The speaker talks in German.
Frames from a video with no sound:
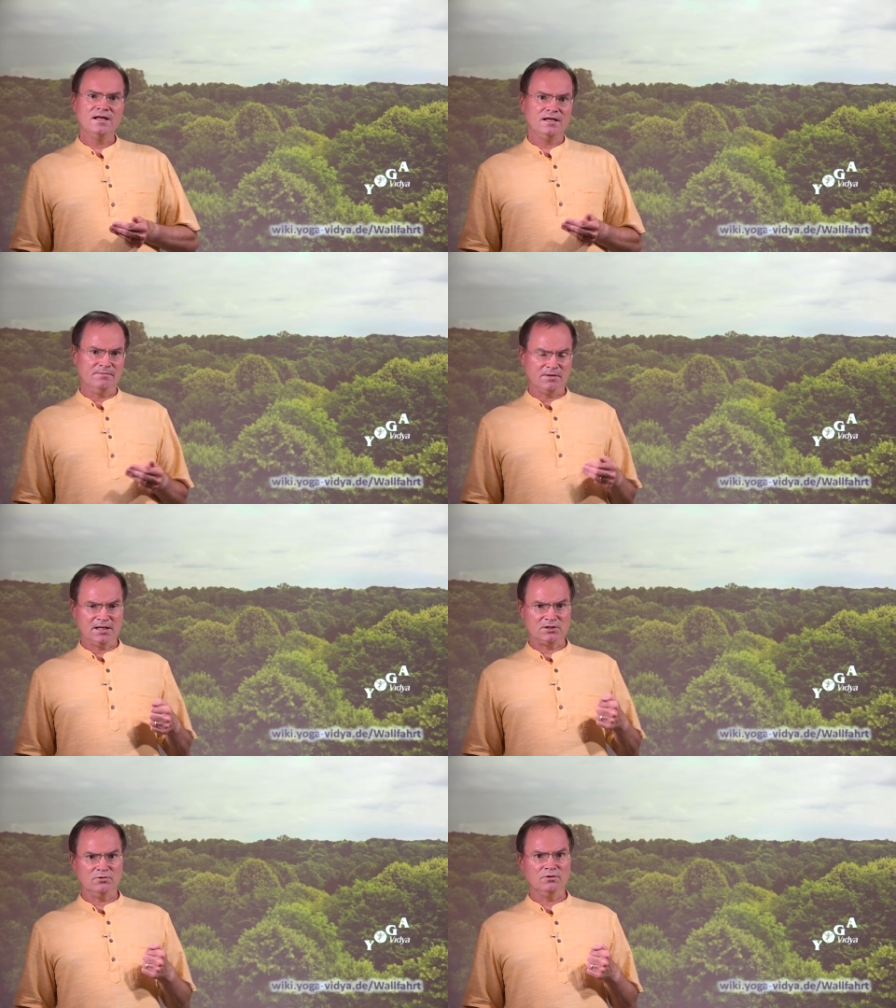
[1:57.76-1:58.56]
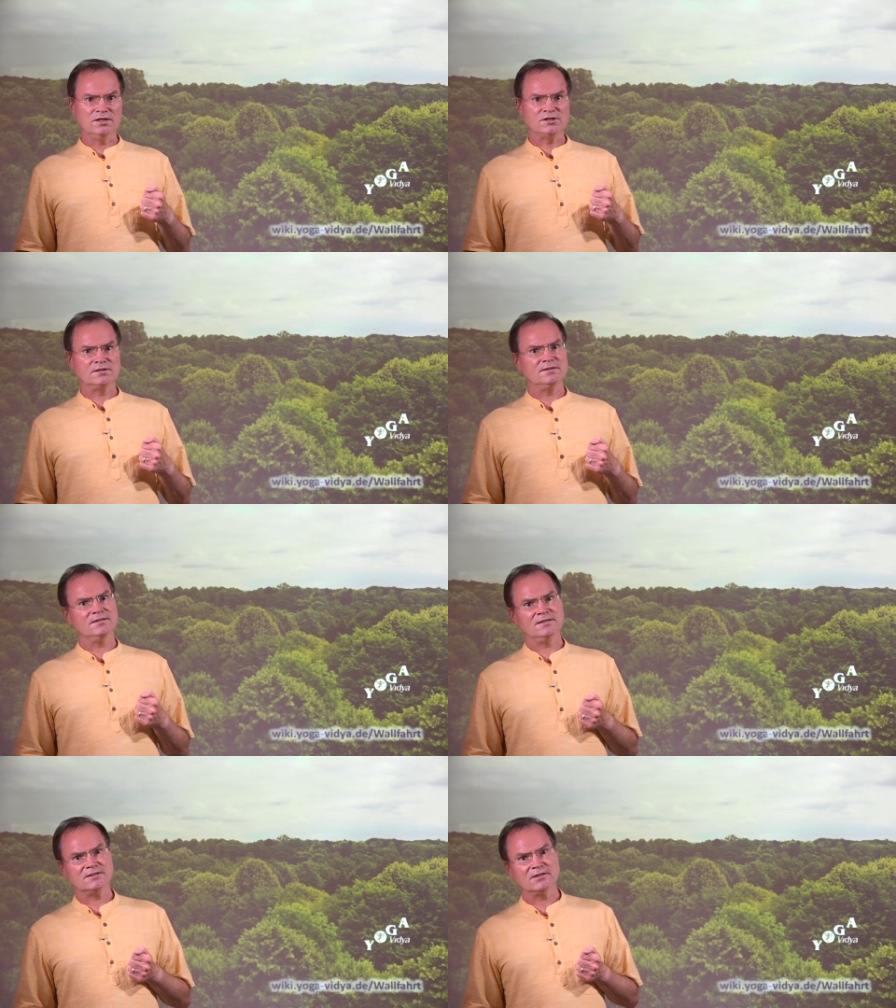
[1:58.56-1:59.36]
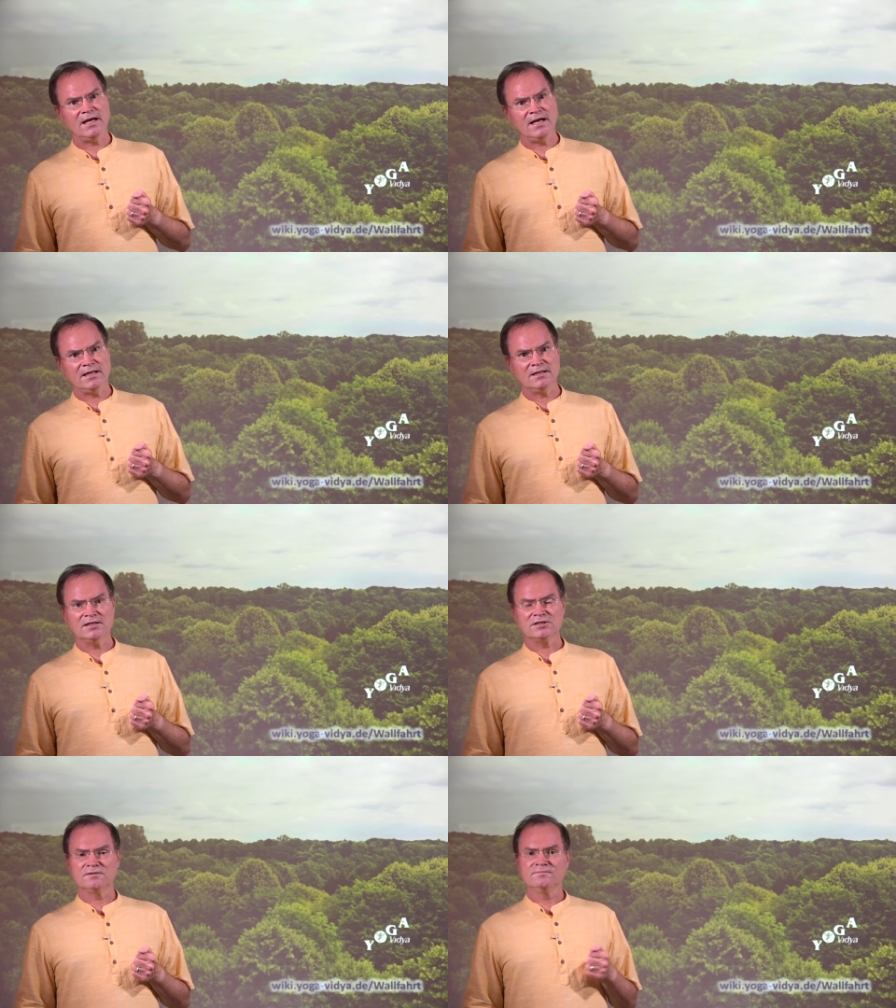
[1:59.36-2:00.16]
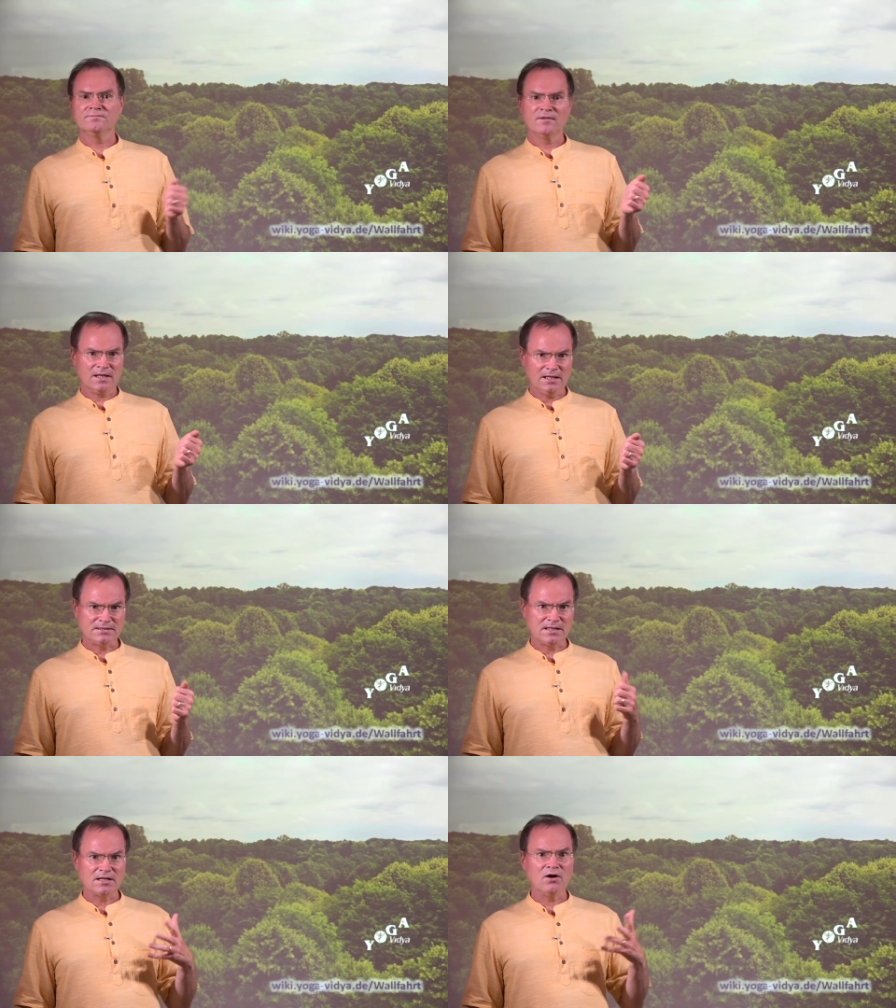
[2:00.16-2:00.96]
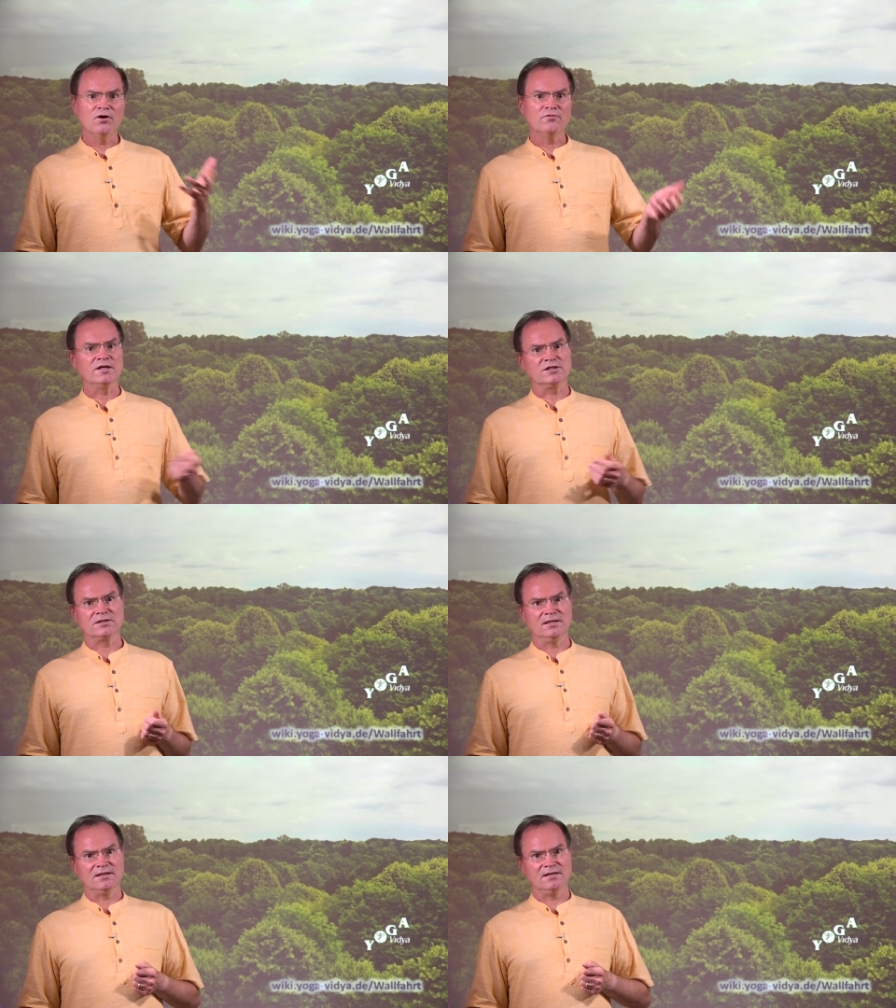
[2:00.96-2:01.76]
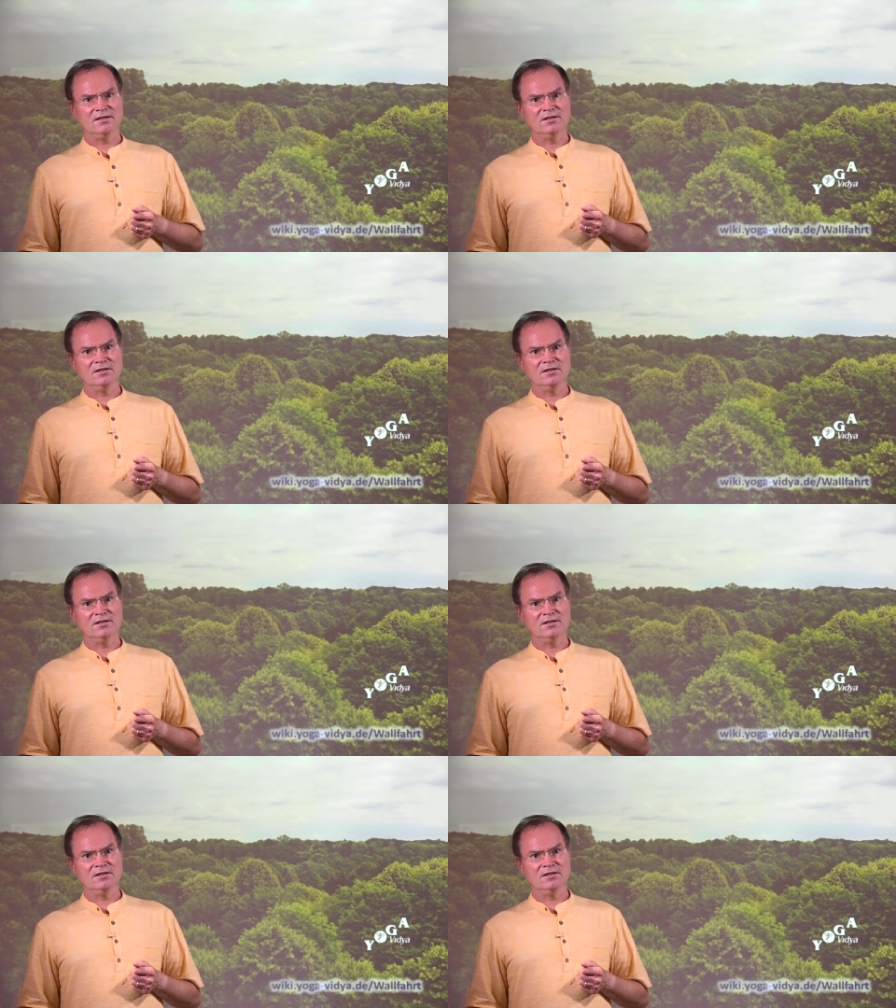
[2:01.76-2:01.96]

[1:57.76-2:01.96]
Im Katholischen, so ähnlich, ist das auch wichtig.